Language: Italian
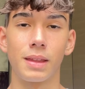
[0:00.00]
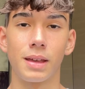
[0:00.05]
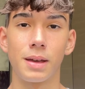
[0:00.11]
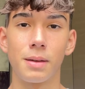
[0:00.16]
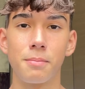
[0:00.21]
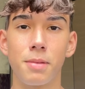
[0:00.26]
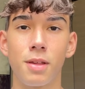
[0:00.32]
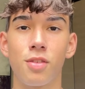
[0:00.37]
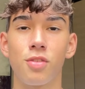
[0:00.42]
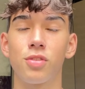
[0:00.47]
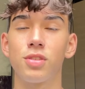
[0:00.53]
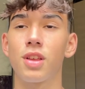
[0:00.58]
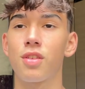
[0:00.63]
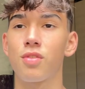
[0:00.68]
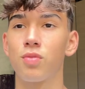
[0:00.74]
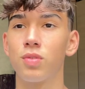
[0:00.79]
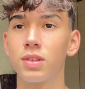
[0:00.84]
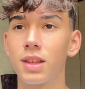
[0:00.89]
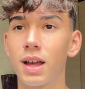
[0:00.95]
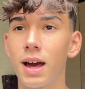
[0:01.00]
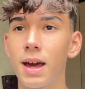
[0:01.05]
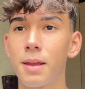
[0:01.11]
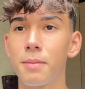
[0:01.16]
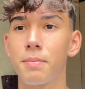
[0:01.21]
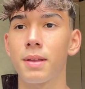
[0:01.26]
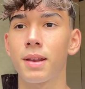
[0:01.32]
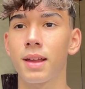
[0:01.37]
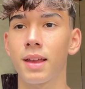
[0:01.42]
bisogna
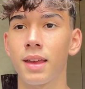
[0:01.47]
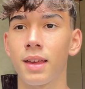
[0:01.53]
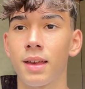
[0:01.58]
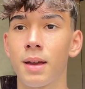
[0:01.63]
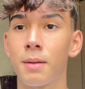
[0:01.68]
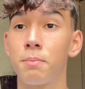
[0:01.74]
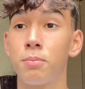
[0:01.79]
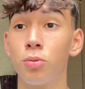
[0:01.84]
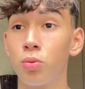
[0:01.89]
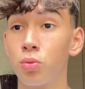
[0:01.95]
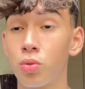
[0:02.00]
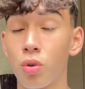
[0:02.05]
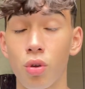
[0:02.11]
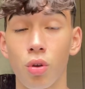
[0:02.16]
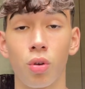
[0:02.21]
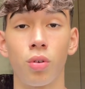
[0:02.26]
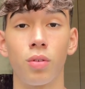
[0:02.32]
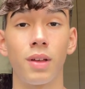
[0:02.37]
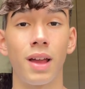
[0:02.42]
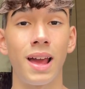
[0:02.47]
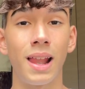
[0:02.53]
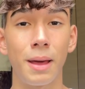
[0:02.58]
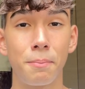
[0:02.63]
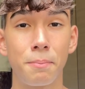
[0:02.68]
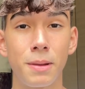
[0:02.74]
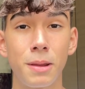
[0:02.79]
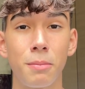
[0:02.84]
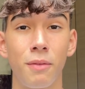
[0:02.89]
esultare perché appunto è la
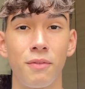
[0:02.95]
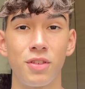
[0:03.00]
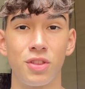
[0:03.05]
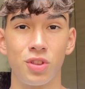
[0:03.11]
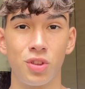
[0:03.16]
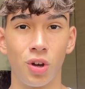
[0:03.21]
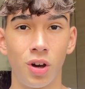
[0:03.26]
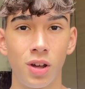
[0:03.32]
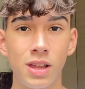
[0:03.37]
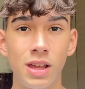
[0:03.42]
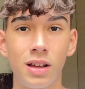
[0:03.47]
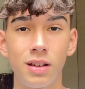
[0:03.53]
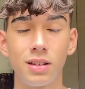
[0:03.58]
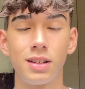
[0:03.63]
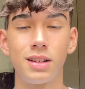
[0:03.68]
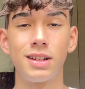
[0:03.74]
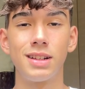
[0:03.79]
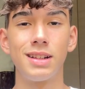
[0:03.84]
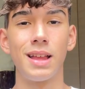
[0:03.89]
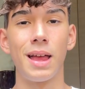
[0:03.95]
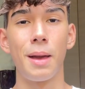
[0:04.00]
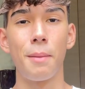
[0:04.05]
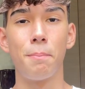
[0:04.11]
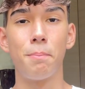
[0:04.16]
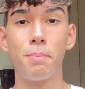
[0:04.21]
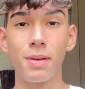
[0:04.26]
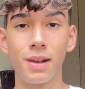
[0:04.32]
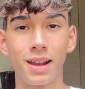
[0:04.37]
prima vittoria,
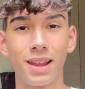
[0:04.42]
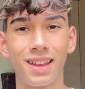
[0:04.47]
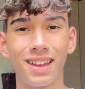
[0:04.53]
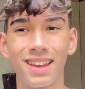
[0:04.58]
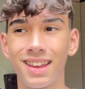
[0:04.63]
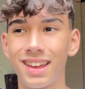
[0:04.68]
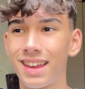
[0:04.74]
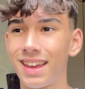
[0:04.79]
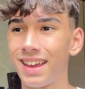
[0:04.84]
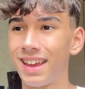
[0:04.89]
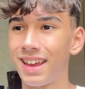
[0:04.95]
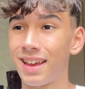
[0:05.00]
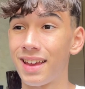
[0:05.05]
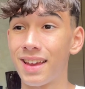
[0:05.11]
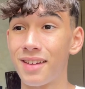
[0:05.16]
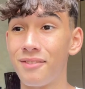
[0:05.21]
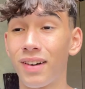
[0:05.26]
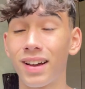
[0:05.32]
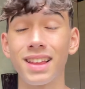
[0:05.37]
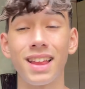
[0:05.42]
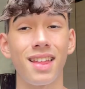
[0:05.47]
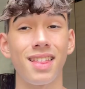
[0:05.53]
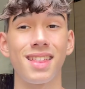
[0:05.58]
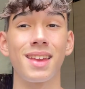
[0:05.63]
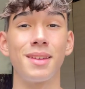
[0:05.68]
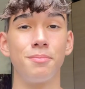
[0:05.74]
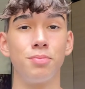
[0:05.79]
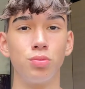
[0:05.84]
perché vai a
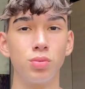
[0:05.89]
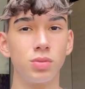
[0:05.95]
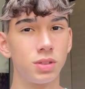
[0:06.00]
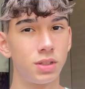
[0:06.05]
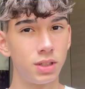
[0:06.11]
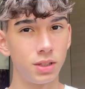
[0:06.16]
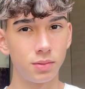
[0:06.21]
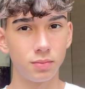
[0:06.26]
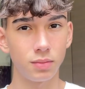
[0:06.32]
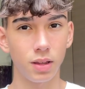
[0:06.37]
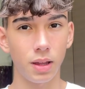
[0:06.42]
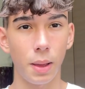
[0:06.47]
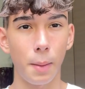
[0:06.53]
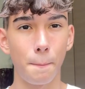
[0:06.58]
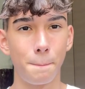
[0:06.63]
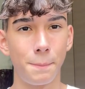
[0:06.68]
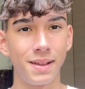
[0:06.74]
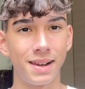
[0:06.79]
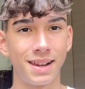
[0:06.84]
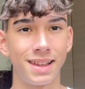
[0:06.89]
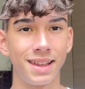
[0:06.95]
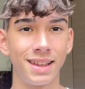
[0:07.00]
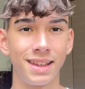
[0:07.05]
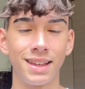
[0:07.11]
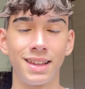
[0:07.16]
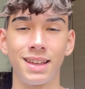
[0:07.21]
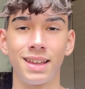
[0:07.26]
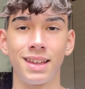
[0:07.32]
6 punti,
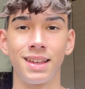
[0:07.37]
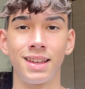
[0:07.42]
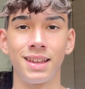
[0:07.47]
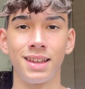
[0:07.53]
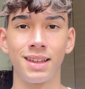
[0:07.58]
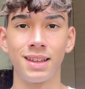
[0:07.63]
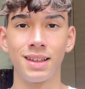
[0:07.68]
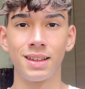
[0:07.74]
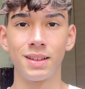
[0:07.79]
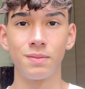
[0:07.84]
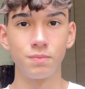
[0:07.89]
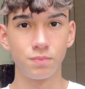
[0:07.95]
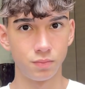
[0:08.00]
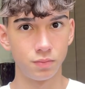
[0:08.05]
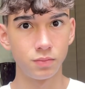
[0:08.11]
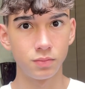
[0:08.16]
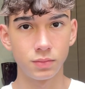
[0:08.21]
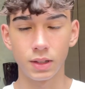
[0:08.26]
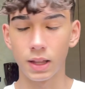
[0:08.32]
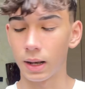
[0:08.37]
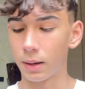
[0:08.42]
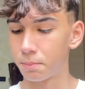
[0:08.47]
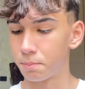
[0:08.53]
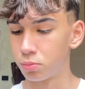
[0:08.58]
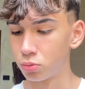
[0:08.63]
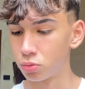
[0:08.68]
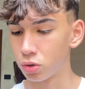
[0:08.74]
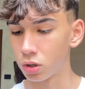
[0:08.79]
perché dal
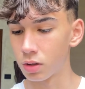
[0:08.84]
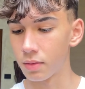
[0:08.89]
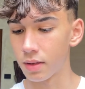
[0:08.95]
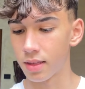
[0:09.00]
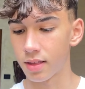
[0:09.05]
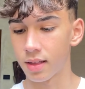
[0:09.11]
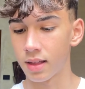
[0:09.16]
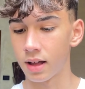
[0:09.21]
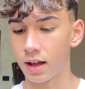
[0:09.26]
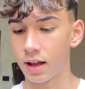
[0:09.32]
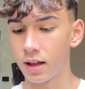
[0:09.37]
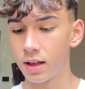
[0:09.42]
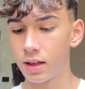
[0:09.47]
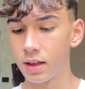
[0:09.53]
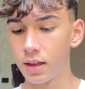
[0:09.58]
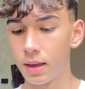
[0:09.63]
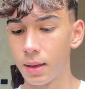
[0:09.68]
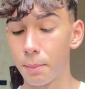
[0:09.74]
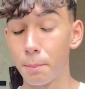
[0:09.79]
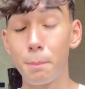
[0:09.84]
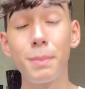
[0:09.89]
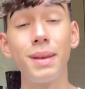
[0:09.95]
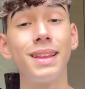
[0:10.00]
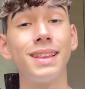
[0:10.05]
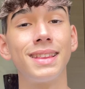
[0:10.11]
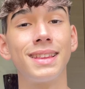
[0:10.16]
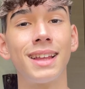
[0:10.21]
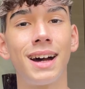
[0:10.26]
punto di vista
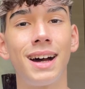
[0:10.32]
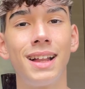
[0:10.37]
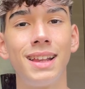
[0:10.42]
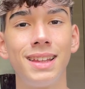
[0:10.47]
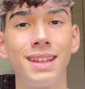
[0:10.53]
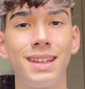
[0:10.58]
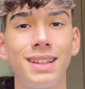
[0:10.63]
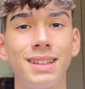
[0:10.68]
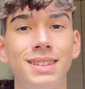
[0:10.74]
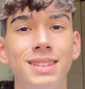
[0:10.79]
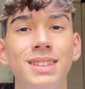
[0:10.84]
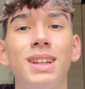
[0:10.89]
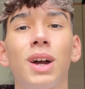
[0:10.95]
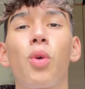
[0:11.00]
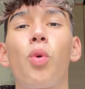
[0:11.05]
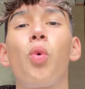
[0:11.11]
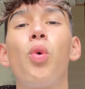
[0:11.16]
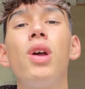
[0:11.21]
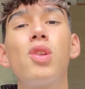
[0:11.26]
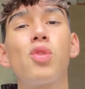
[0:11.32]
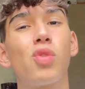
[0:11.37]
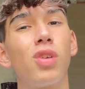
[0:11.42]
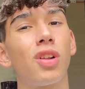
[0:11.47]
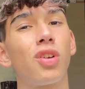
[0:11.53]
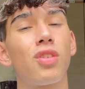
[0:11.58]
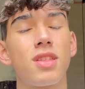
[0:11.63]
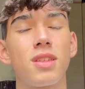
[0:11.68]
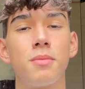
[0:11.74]
mentale ti dà quel
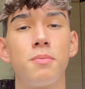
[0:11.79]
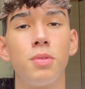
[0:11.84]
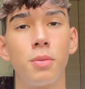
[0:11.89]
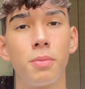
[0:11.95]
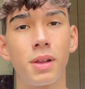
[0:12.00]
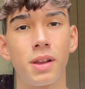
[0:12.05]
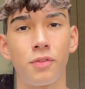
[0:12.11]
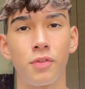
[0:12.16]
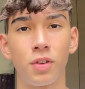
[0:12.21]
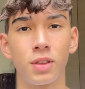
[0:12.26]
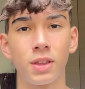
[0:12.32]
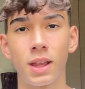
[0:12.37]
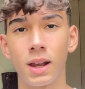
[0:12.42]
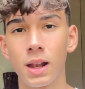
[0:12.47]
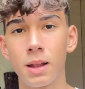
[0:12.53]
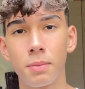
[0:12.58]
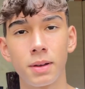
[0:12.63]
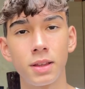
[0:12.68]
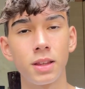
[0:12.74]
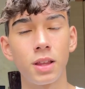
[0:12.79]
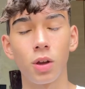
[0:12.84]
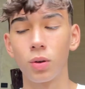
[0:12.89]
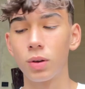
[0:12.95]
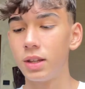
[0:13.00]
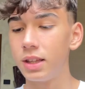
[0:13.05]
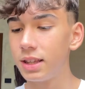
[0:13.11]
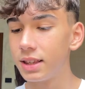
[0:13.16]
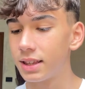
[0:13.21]
qualcosa in più per affrontare la partita
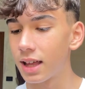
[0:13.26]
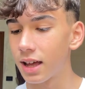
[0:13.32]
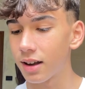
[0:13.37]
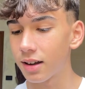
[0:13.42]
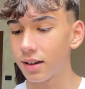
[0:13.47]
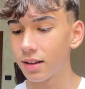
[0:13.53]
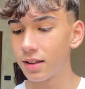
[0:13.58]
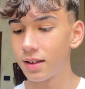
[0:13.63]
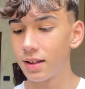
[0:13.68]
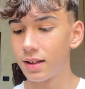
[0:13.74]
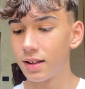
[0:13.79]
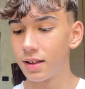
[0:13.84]
con l'Inter